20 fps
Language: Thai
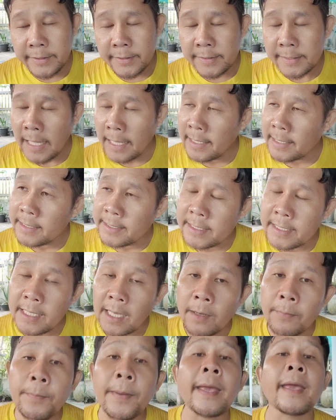ใส่เสีย
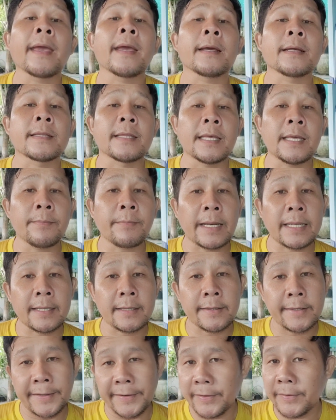งเพลงที่มัน
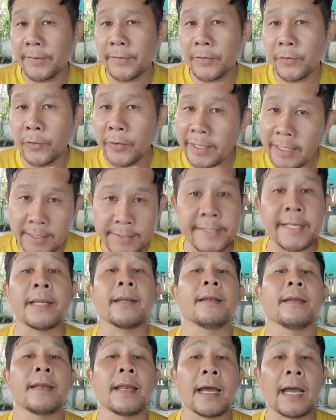ติดลิขสิท
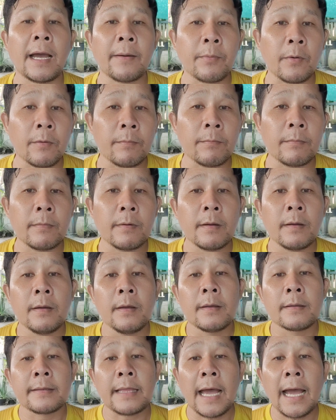ธิ์นะครับผม
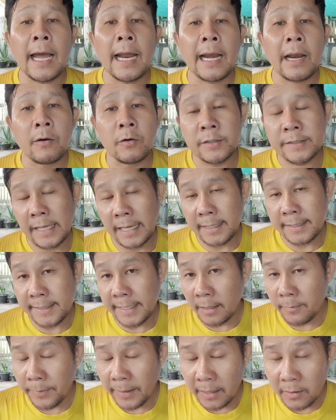ถ้าเราใส่เสี
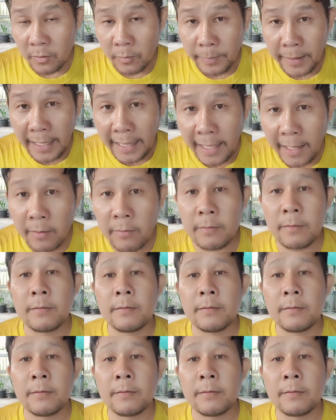ยงเพลงลงไปแล้ว